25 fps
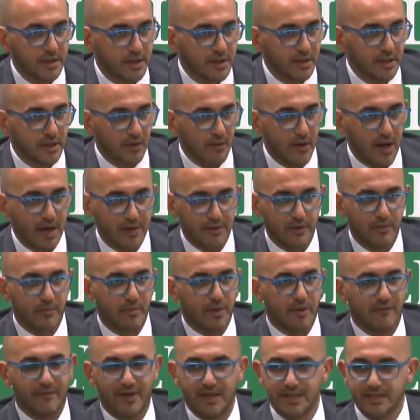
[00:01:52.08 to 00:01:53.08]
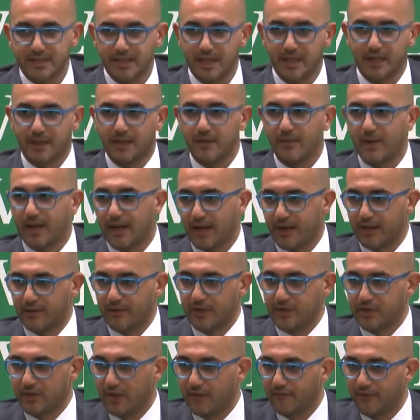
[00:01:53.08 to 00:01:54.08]
riguardo per Valsecchi magari
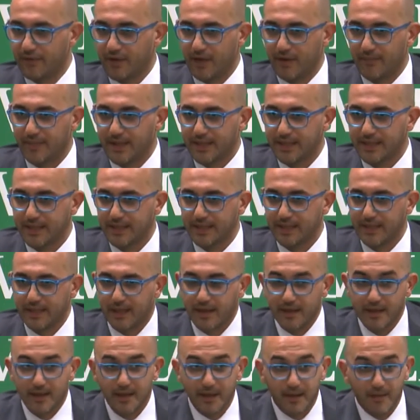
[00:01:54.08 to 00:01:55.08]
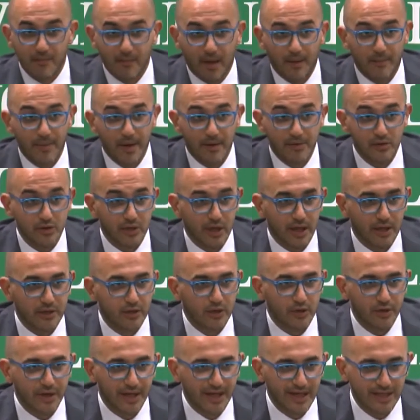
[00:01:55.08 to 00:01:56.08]
verso la fine della partita, ma abbiamo
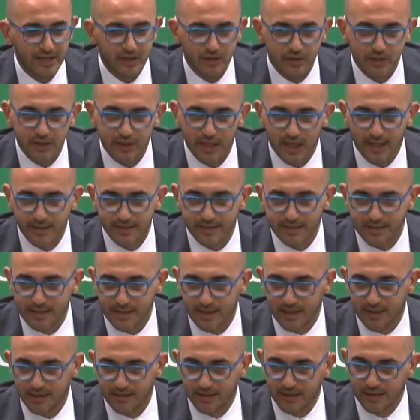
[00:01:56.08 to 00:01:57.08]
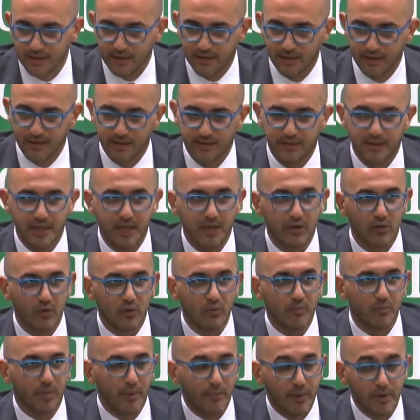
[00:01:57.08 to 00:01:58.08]
giocato nella sostanza eh, di
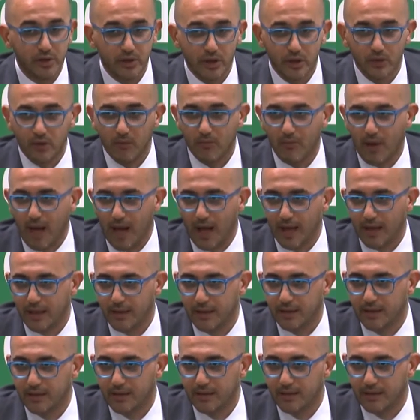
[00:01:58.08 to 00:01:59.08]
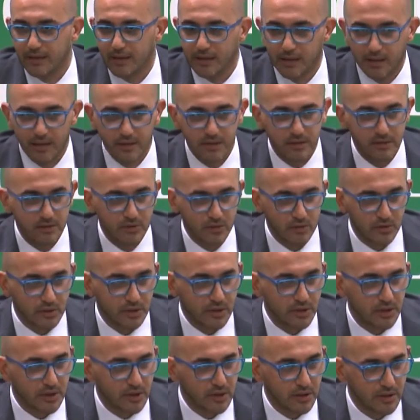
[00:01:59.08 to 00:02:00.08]
gruppo, abbiamo giocato male
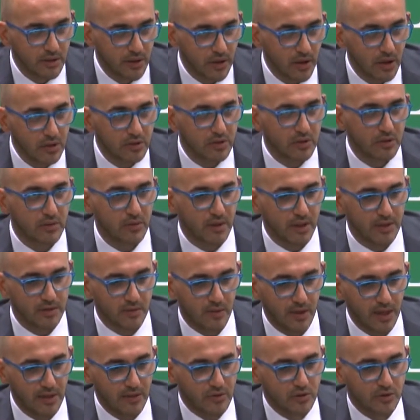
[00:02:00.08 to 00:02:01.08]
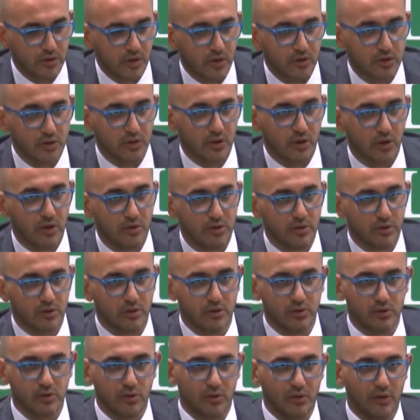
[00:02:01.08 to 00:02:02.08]
tutti contro una scuola. L'anno scorso contro
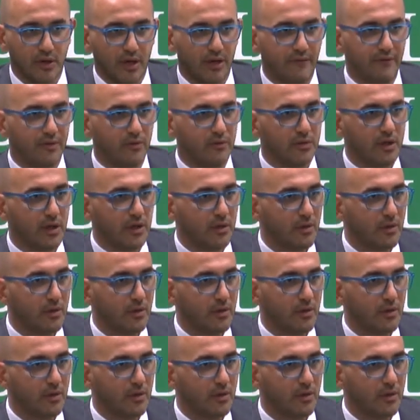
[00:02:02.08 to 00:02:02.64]
Ortona è venuta